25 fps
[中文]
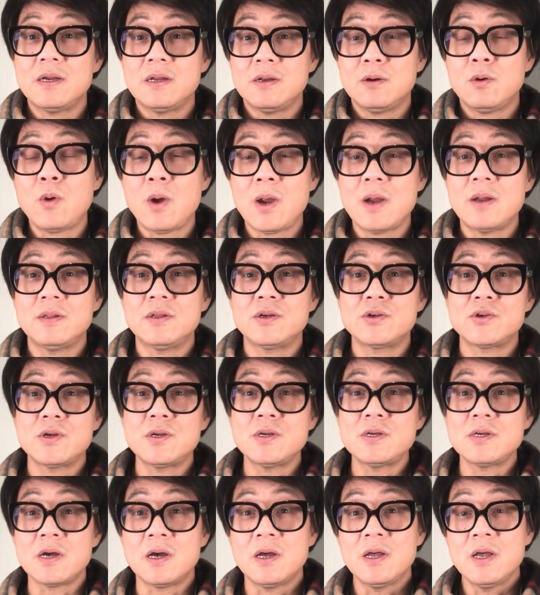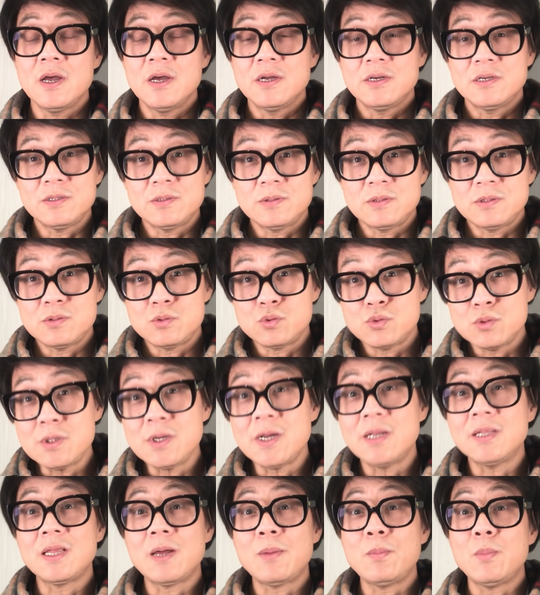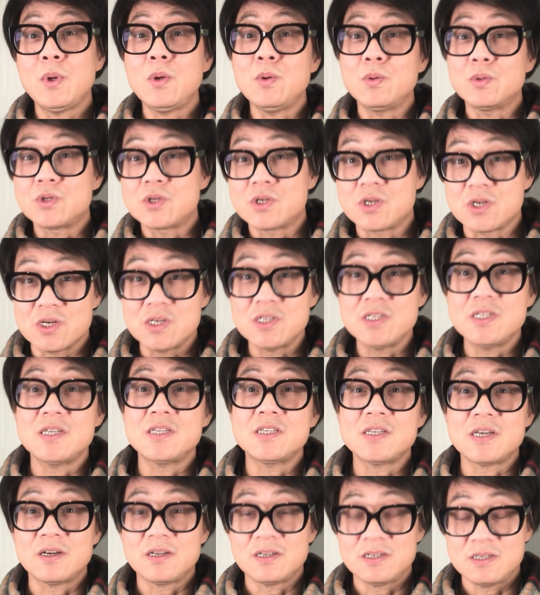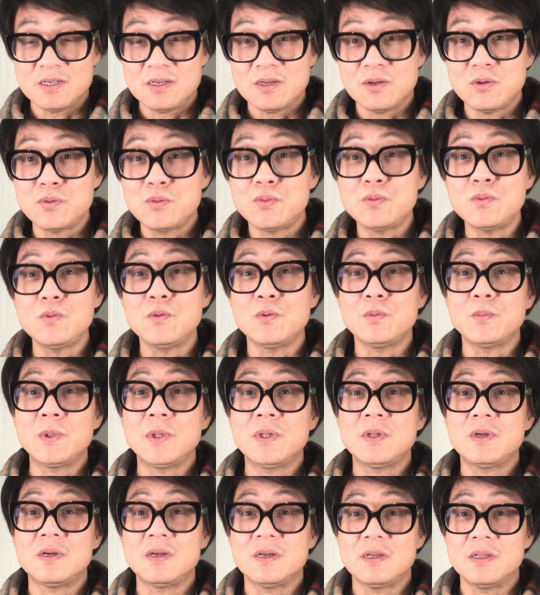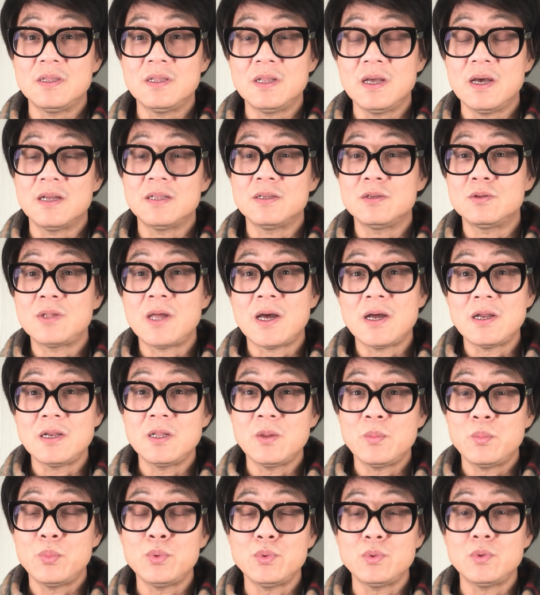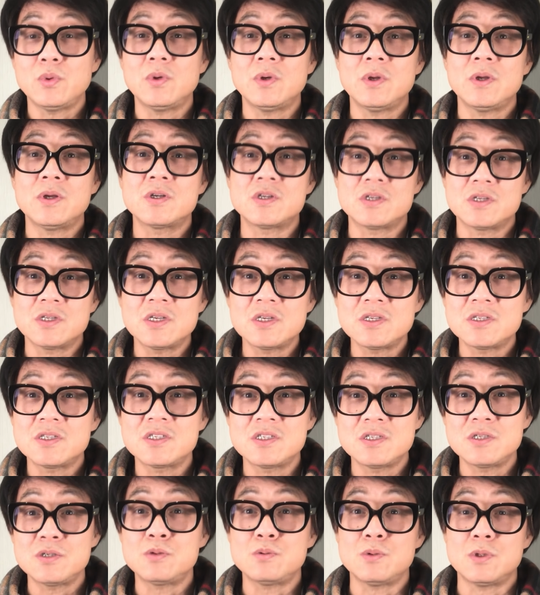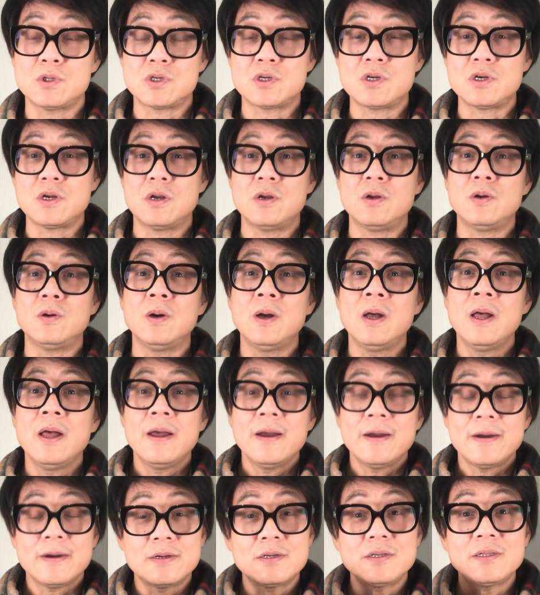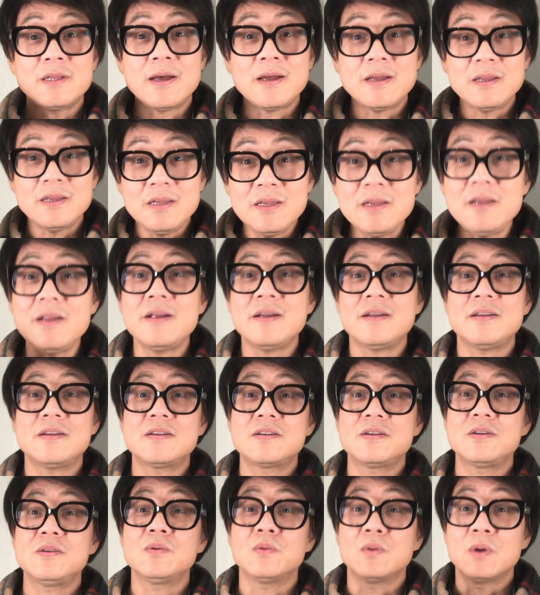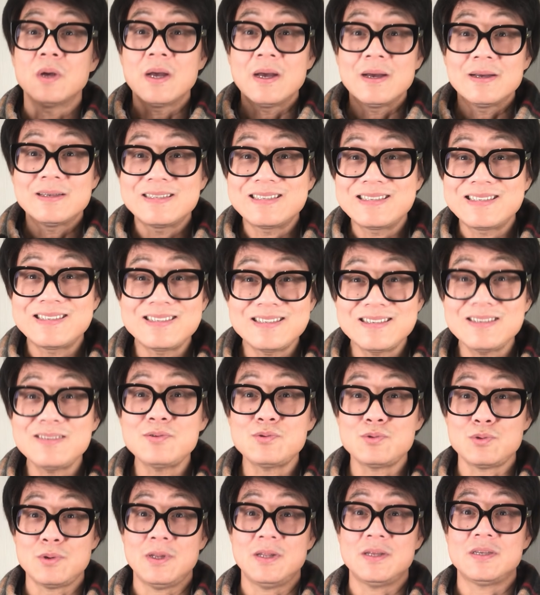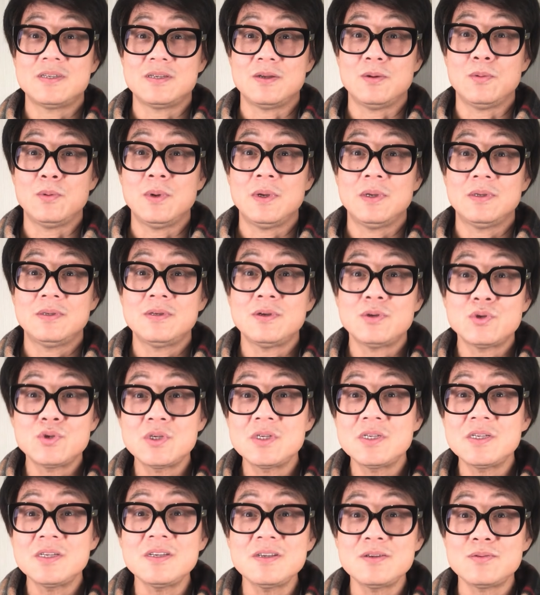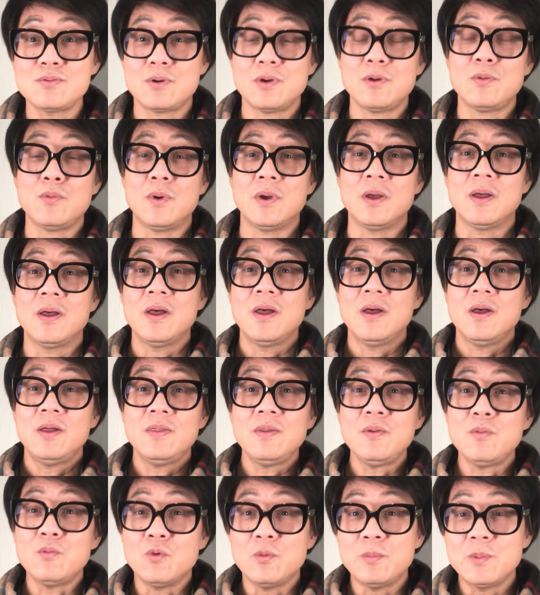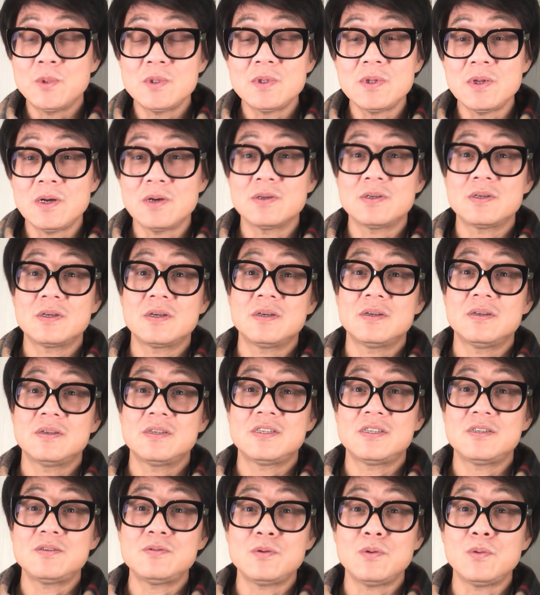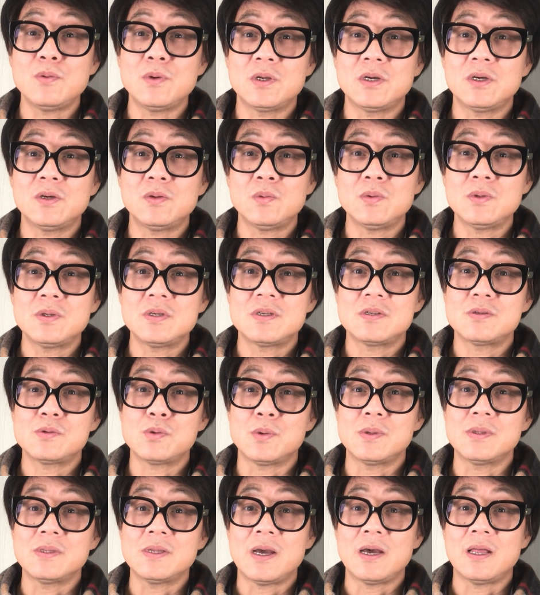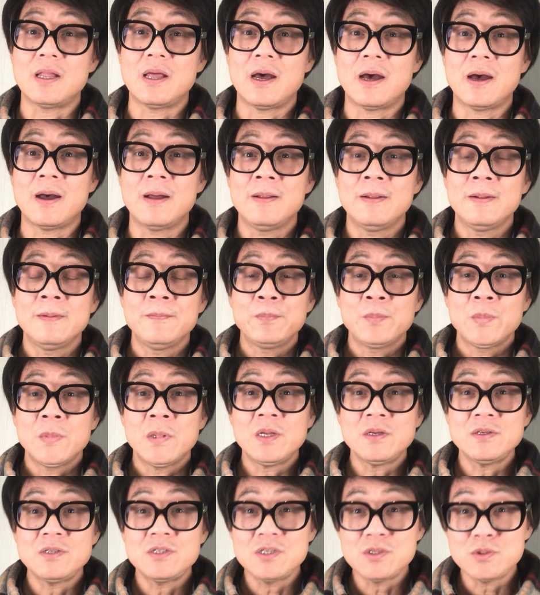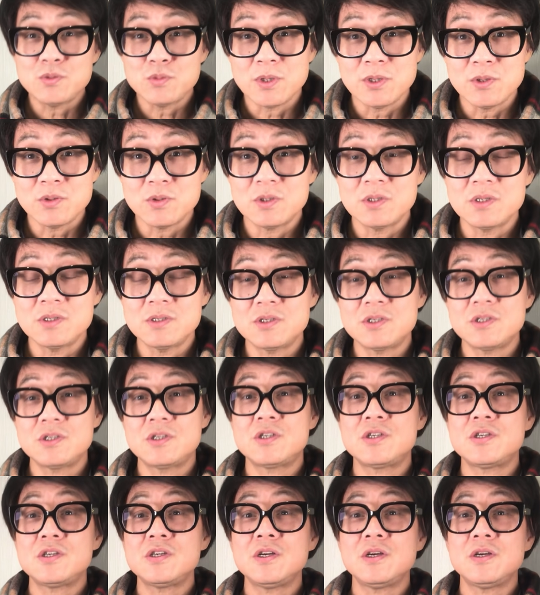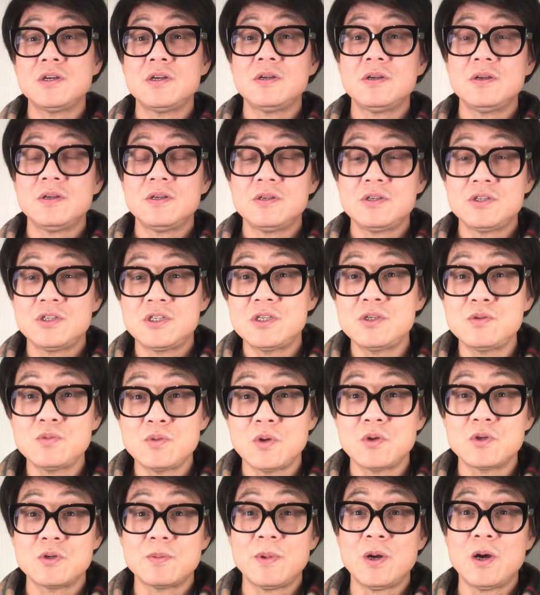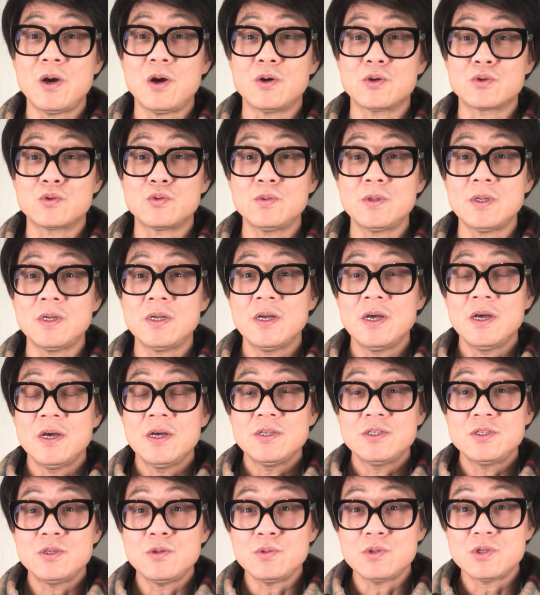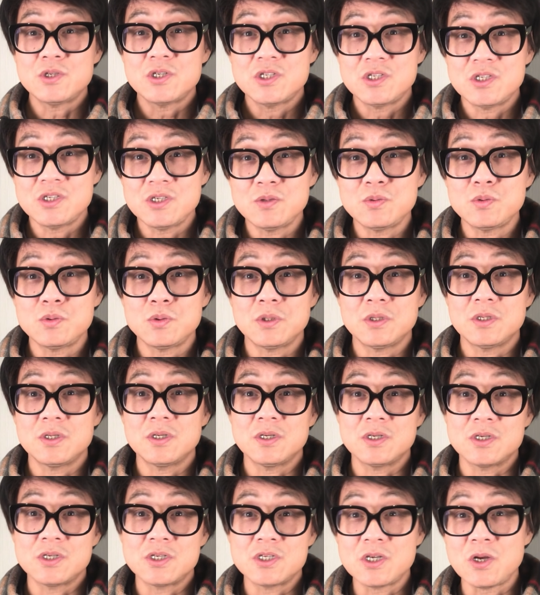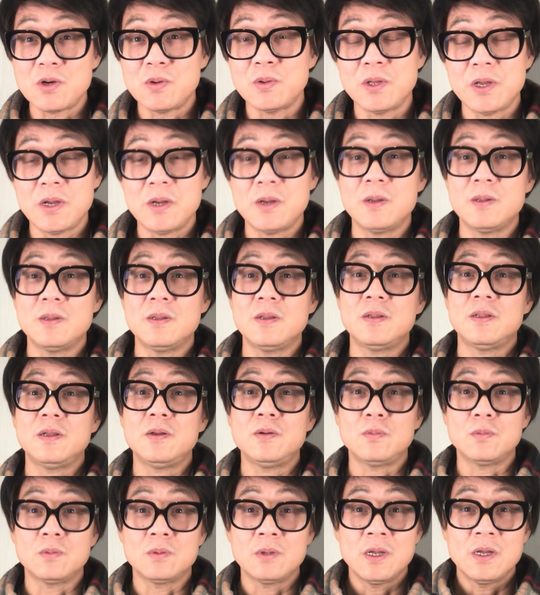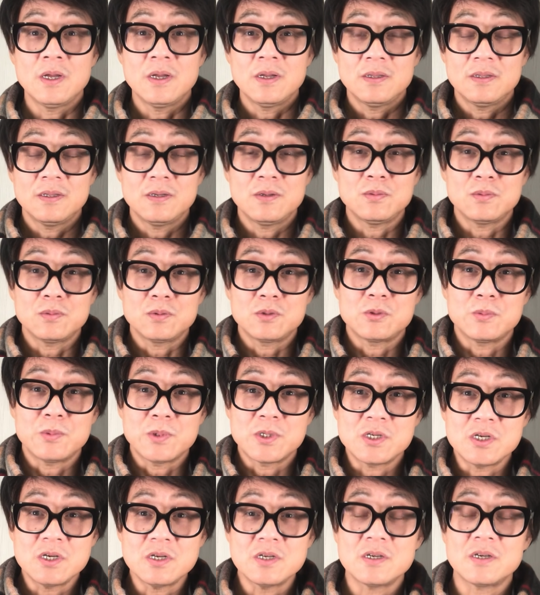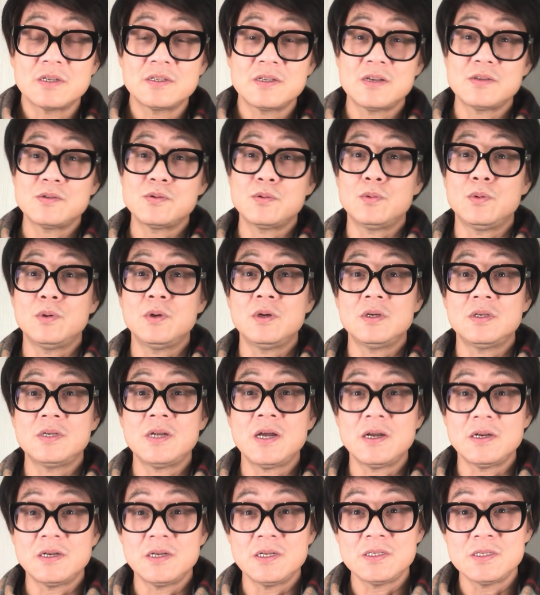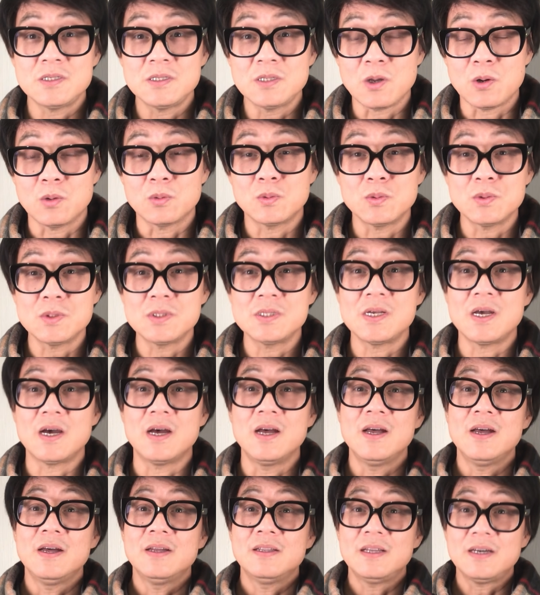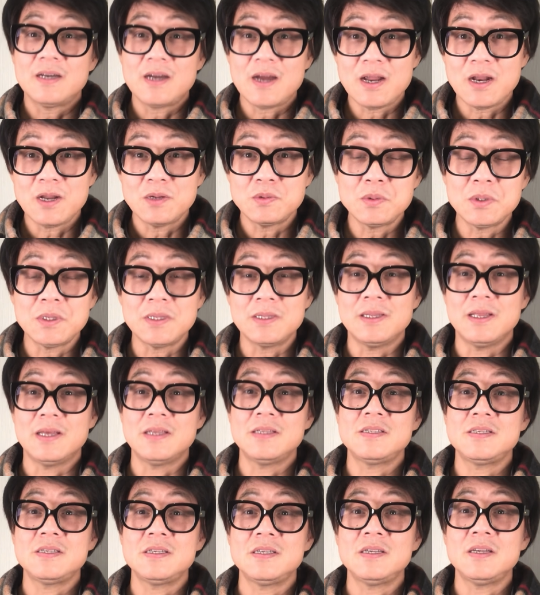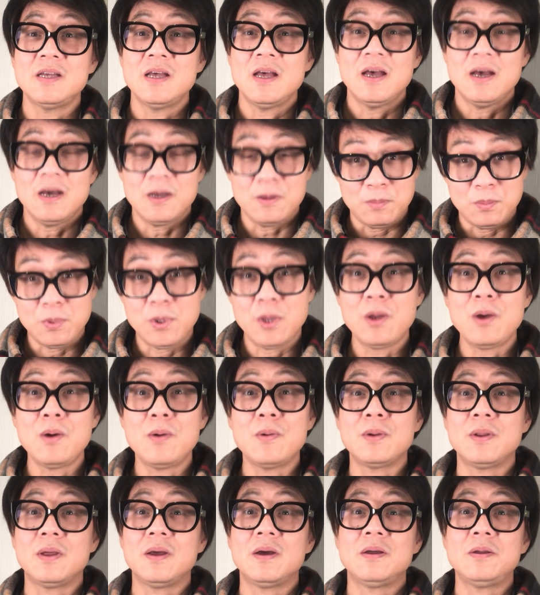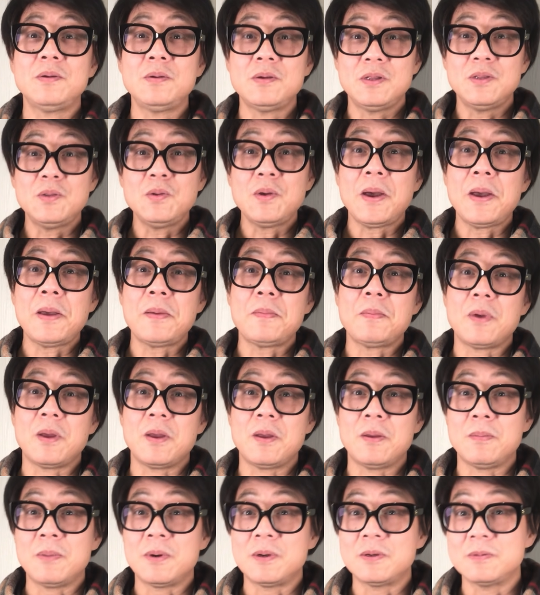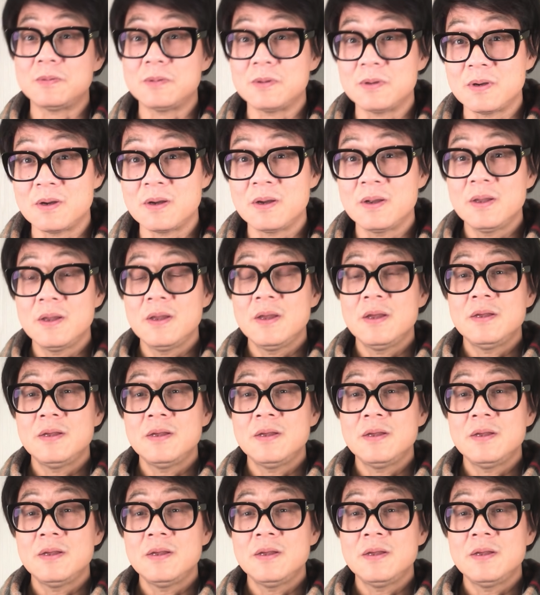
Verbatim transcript: 人坏人的身上，这虽然他没有直接像这个库鲁宾的人的，就当地的部落人员直接吸血吃人肉，可是他依然是一种吸血的行为，叫吸血鬼。那我们知道这个吸血鬼这个东西是存在的啊。那个吸血有吃这个吸血有什么好处呢？就是吸取这个少年人的那种那种什么肾上腺素红，让这些老东西啊，他看上去很年轻很漂亮。人人都爱美嘛，是不是？